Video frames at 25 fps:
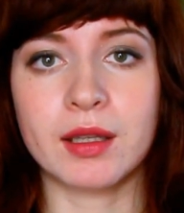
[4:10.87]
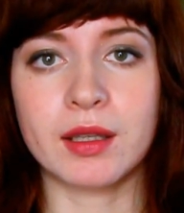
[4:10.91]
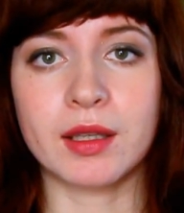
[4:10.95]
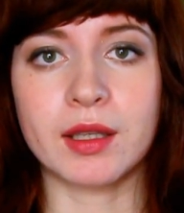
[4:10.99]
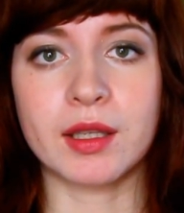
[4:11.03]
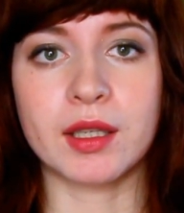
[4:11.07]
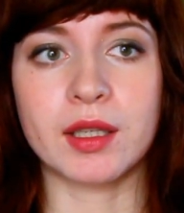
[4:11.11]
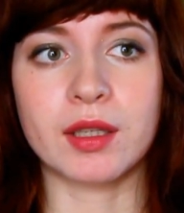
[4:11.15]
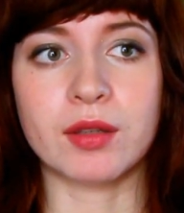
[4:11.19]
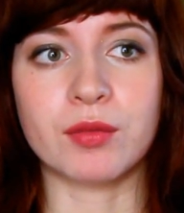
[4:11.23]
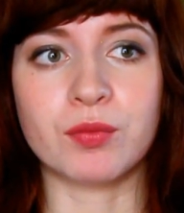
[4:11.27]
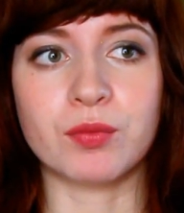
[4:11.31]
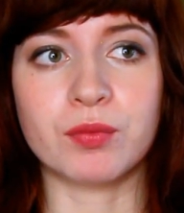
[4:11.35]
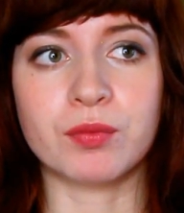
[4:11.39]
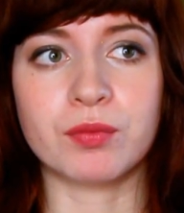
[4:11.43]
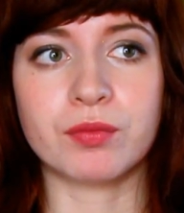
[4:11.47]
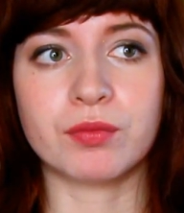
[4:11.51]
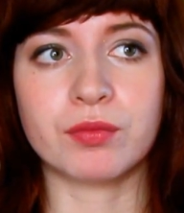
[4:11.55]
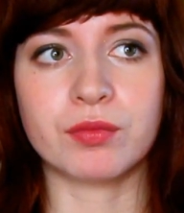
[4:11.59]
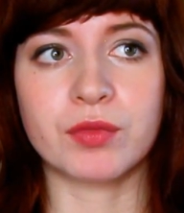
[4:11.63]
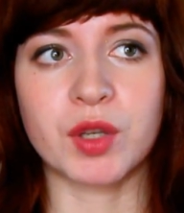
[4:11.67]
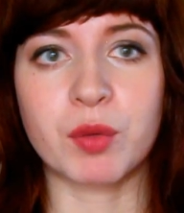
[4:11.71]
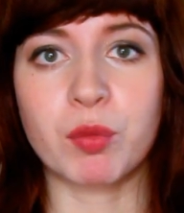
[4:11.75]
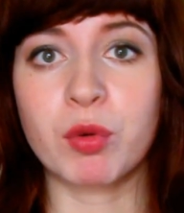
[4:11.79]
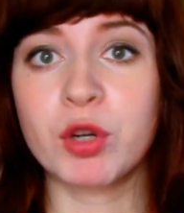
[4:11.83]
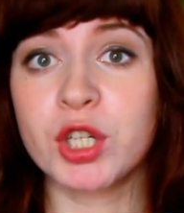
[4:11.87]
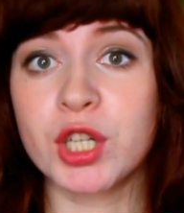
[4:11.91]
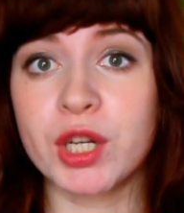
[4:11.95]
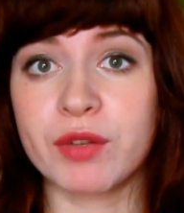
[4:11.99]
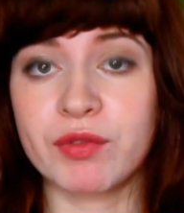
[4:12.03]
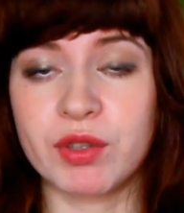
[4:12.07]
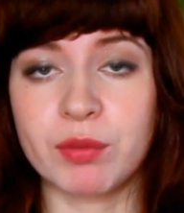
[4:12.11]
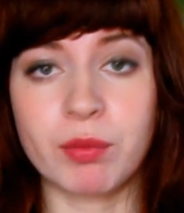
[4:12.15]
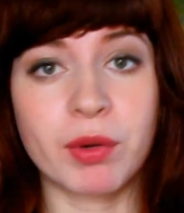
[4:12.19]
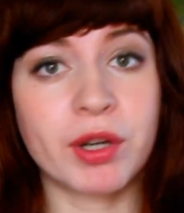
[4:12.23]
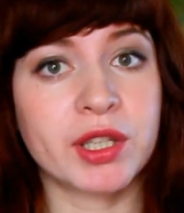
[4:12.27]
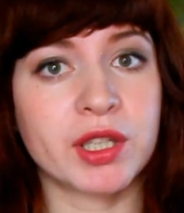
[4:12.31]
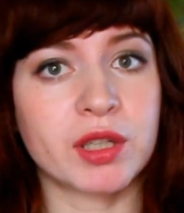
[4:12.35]
И мне больше
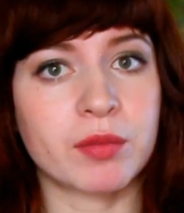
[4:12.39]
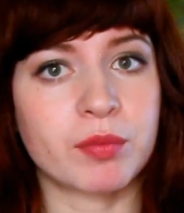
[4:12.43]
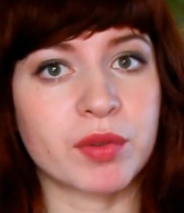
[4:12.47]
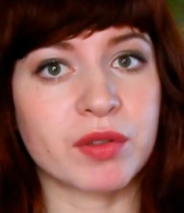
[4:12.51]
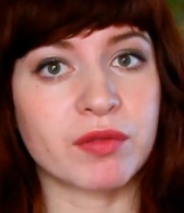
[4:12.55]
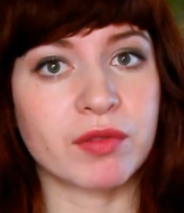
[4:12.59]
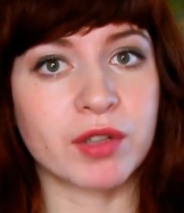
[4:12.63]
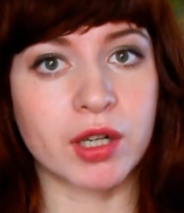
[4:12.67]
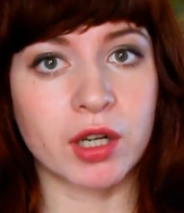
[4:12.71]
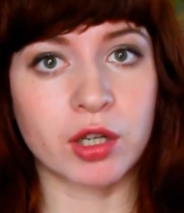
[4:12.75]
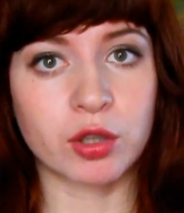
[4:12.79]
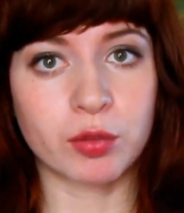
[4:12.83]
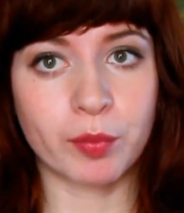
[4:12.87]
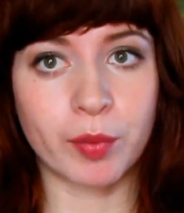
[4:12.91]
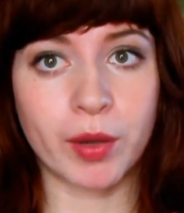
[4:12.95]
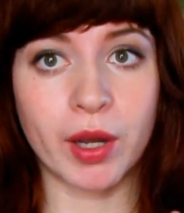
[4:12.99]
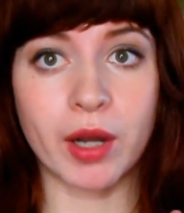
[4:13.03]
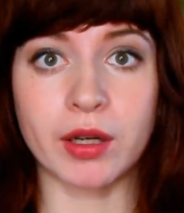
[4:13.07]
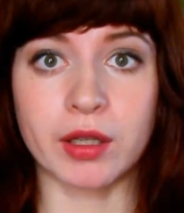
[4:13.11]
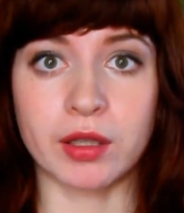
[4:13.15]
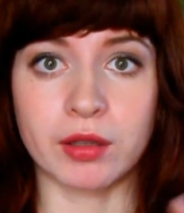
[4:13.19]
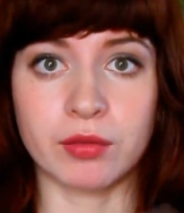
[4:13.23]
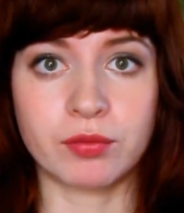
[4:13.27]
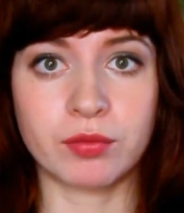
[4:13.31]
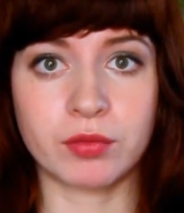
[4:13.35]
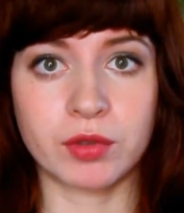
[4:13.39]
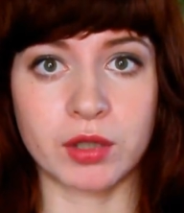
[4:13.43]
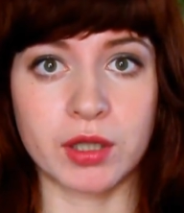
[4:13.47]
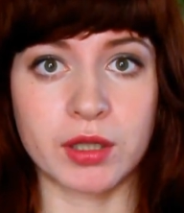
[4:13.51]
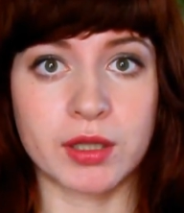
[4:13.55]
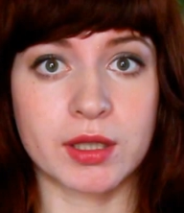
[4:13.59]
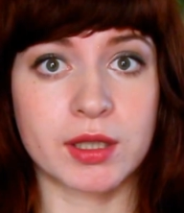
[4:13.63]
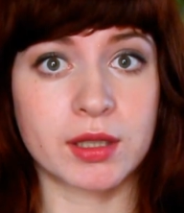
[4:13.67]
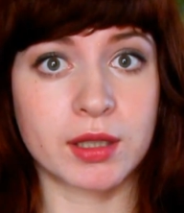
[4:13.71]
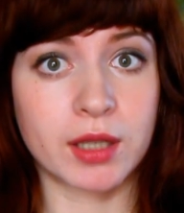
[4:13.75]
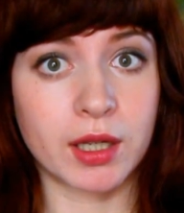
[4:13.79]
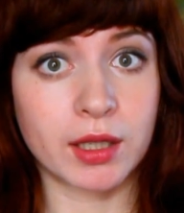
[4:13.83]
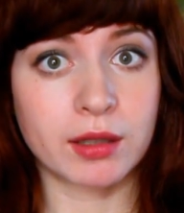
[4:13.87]
внимания привлекают парни. Как
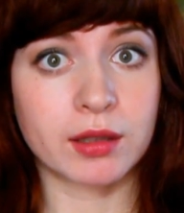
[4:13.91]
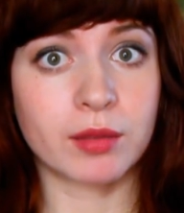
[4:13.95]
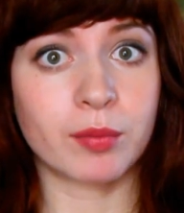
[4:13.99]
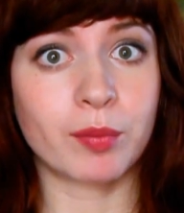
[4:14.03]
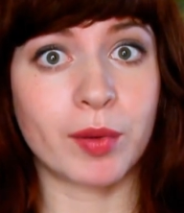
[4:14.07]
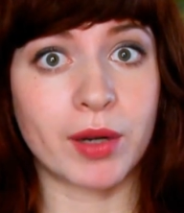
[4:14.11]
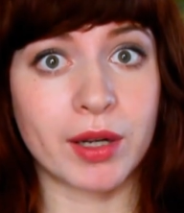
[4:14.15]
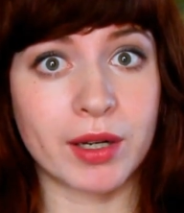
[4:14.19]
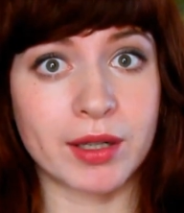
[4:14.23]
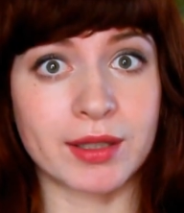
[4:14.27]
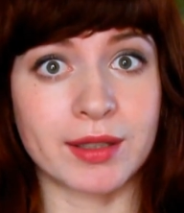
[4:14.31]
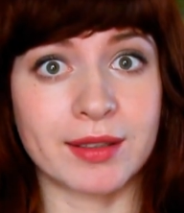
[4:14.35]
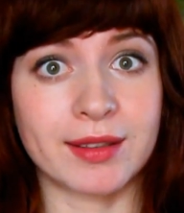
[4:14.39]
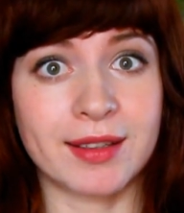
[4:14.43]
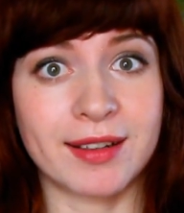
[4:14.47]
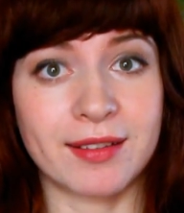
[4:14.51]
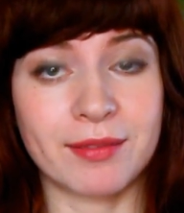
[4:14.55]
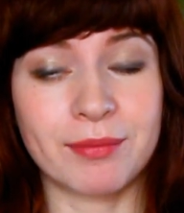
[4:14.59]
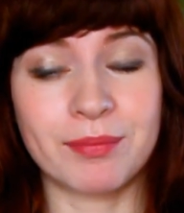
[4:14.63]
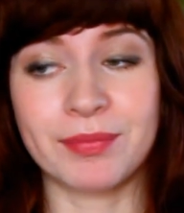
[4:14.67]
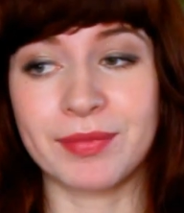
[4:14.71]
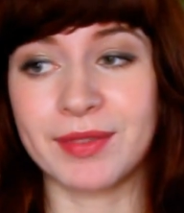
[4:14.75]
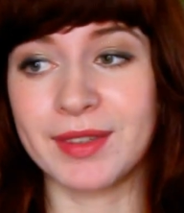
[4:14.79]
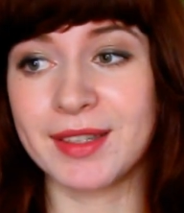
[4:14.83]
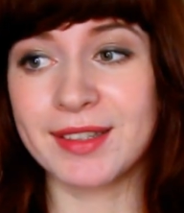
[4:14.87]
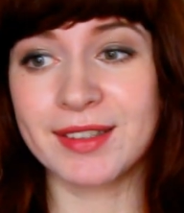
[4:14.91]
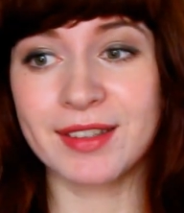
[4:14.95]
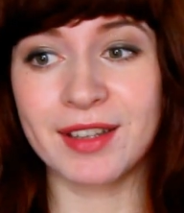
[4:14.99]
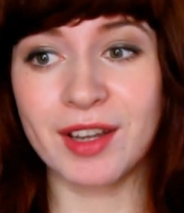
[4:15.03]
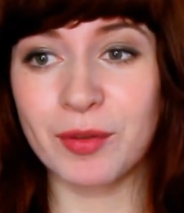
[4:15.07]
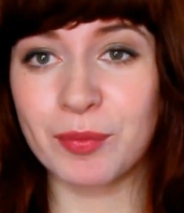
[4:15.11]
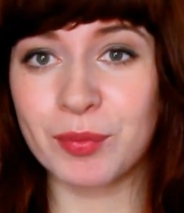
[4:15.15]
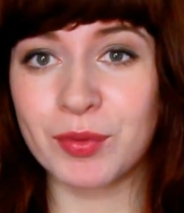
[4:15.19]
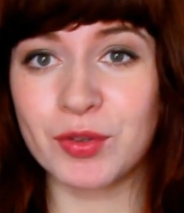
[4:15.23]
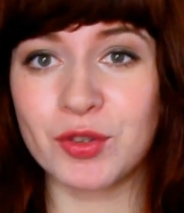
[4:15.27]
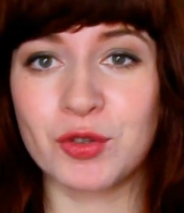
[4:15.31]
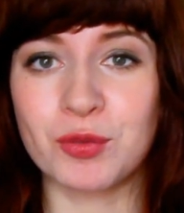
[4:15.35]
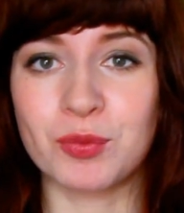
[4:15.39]
ни странно, парни, да? Не
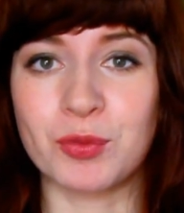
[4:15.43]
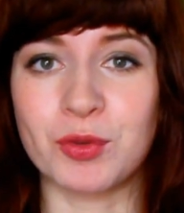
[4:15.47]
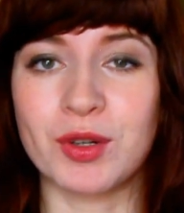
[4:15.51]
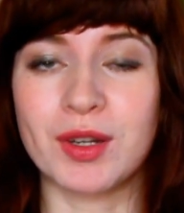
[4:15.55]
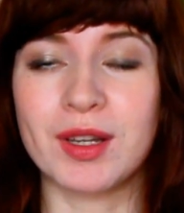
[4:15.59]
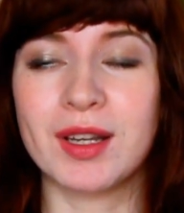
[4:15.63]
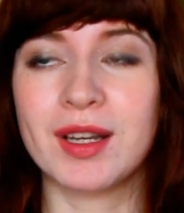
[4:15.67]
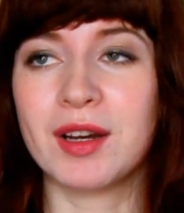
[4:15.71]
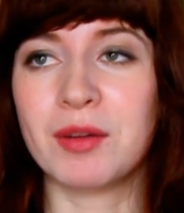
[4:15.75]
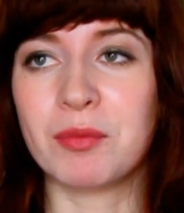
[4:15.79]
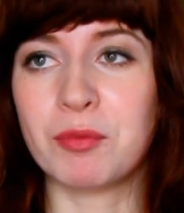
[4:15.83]
знаю почему.